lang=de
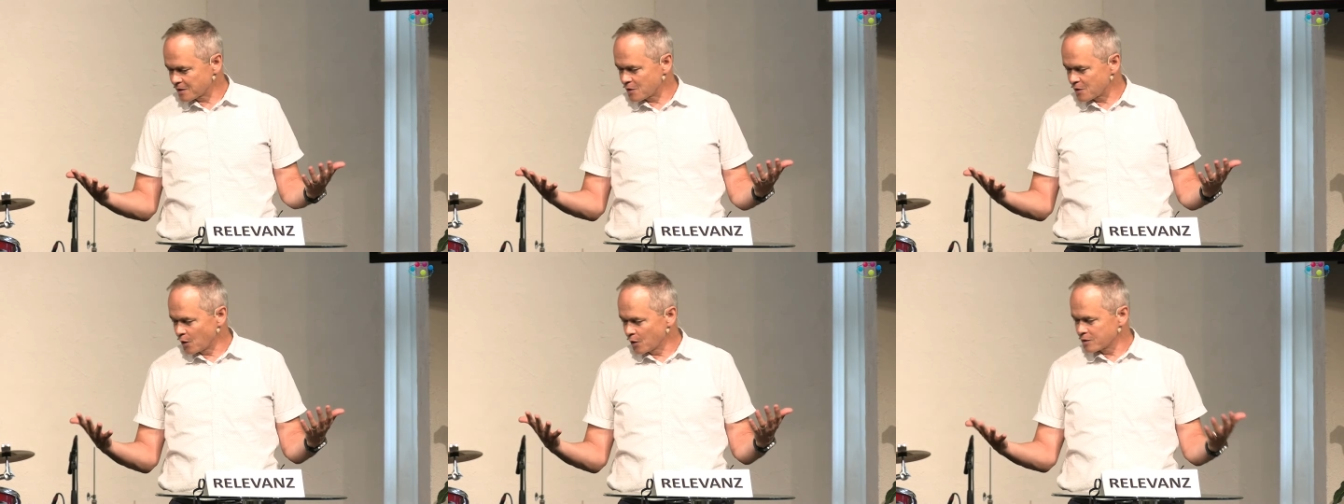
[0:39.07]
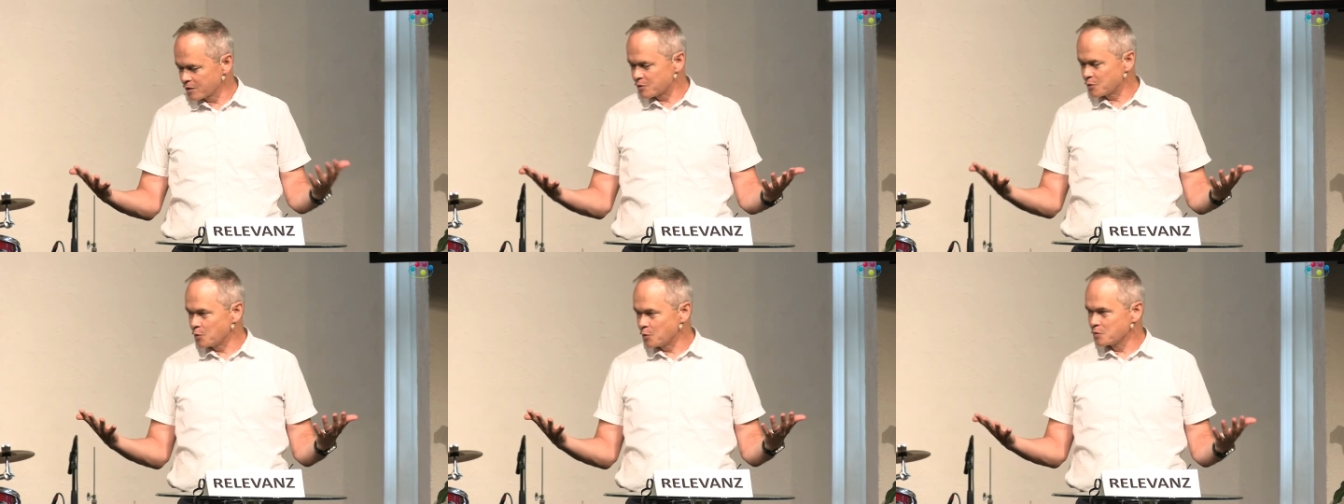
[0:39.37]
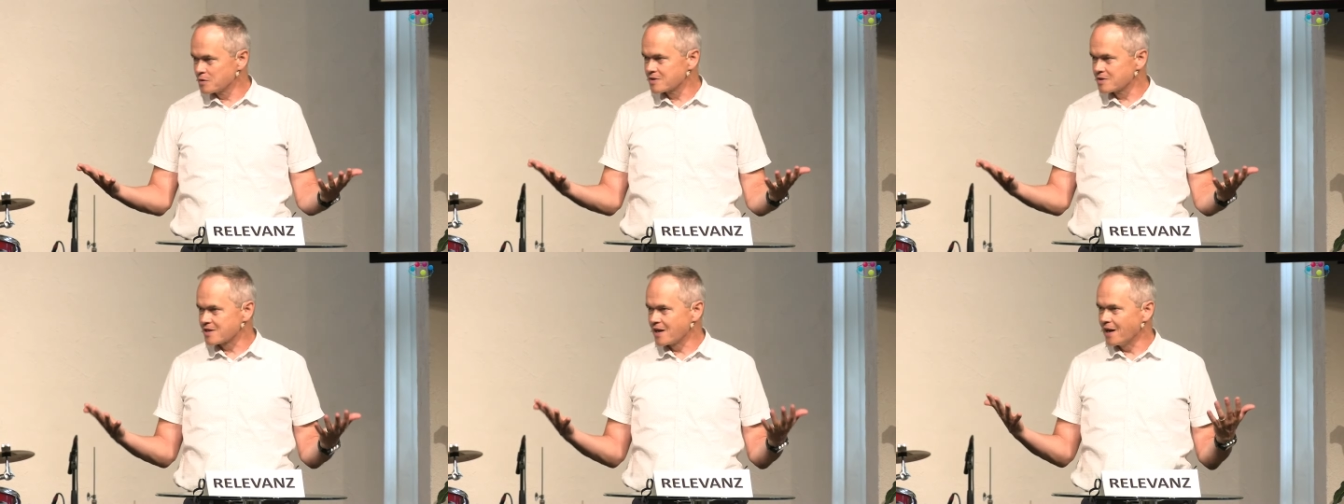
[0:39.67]
Gott
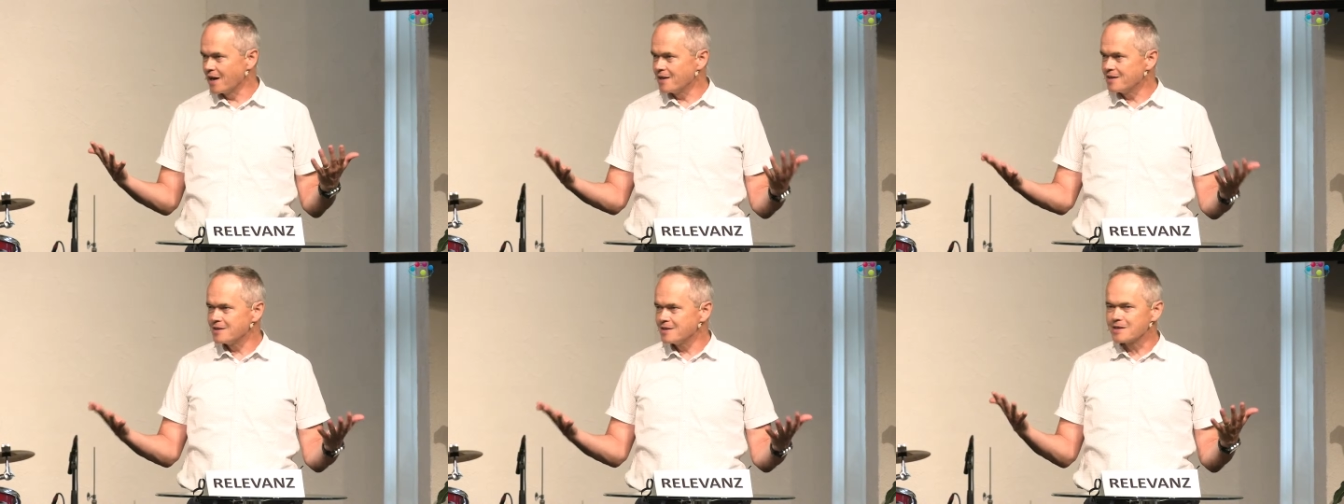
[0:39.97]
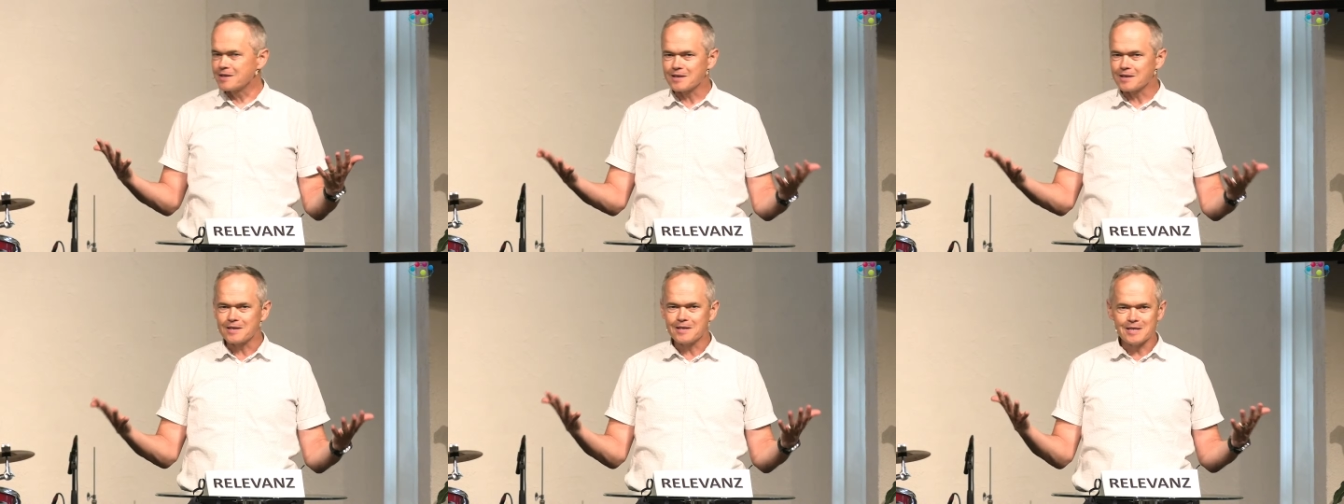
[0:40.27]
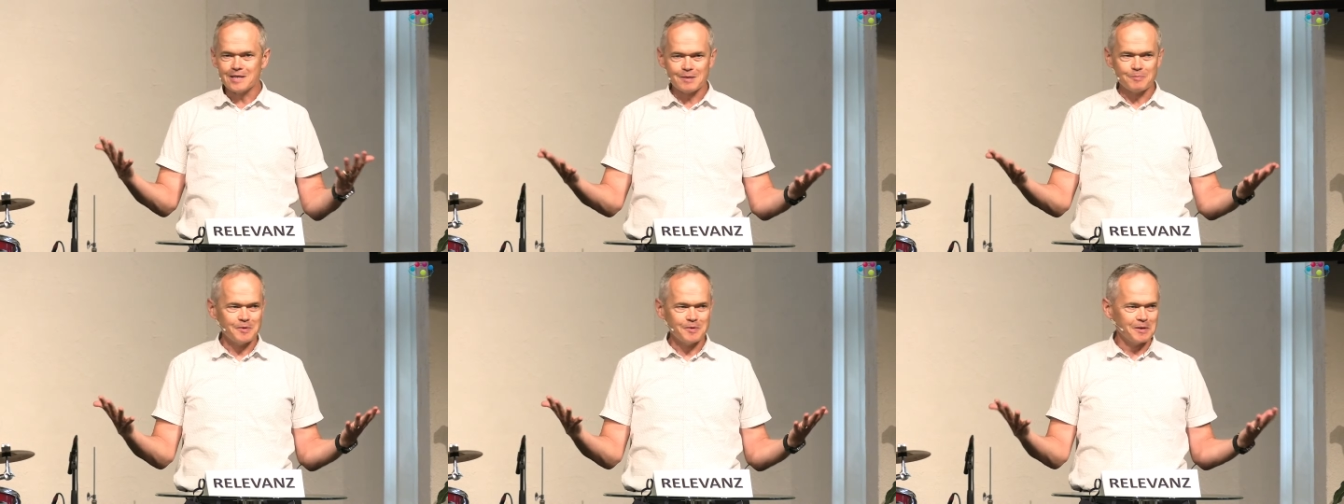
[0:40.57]
uns Hände
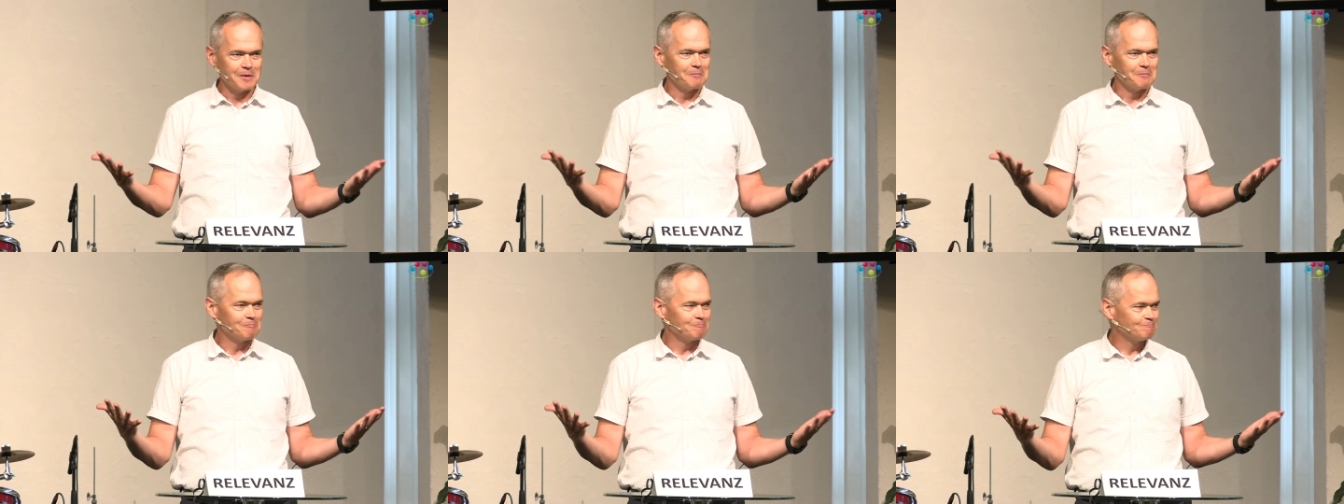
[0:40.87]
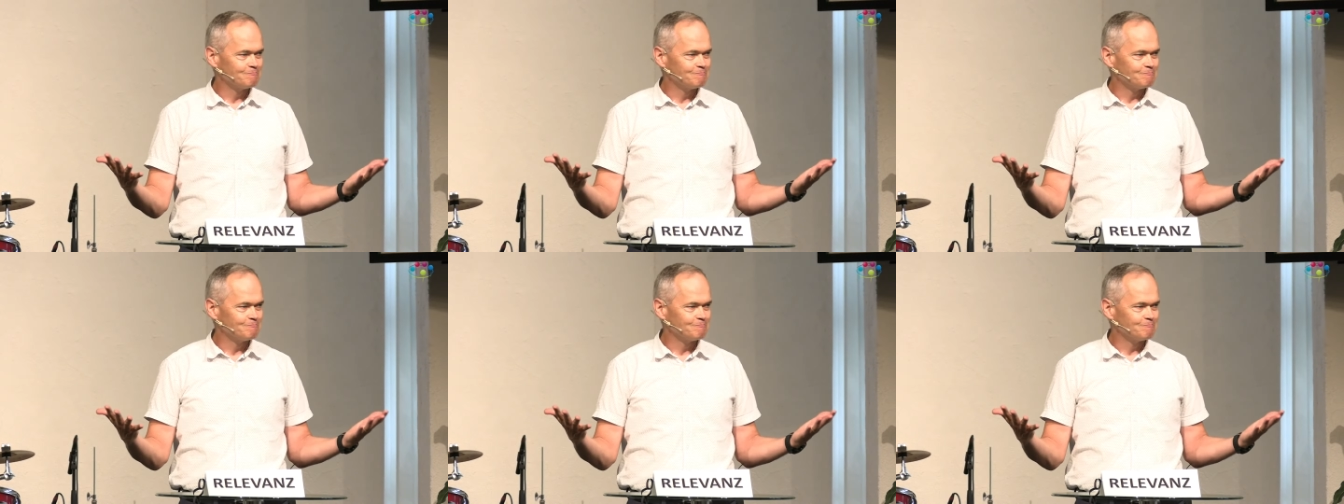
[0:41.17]
gegeben?